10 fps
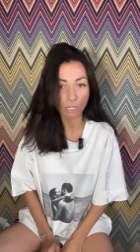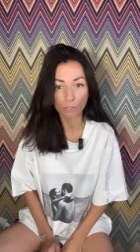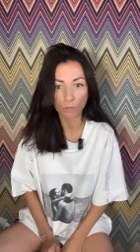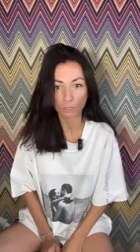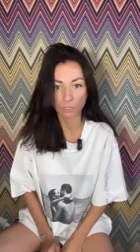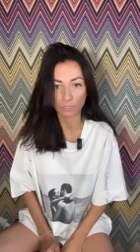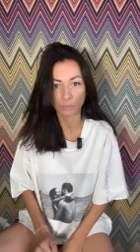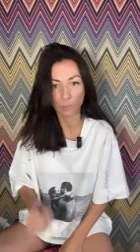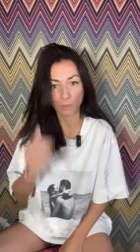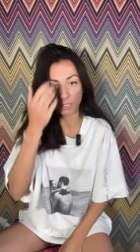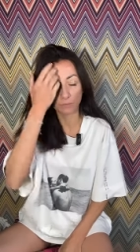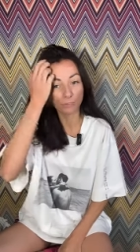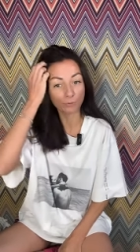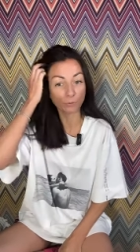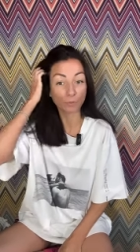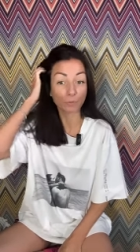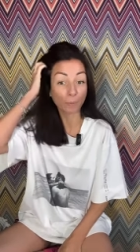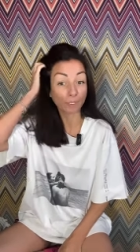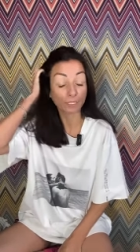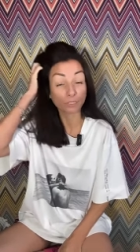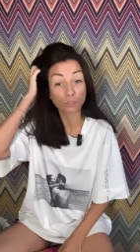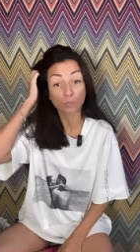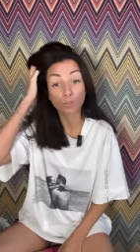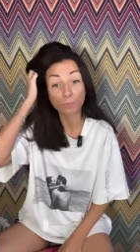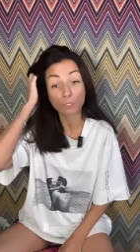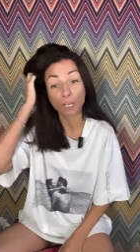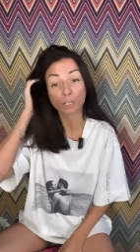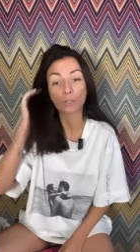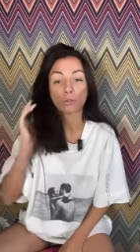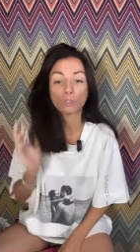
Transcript: легко найти время на эфир. Ну, в общем, я поняла, что его вообще не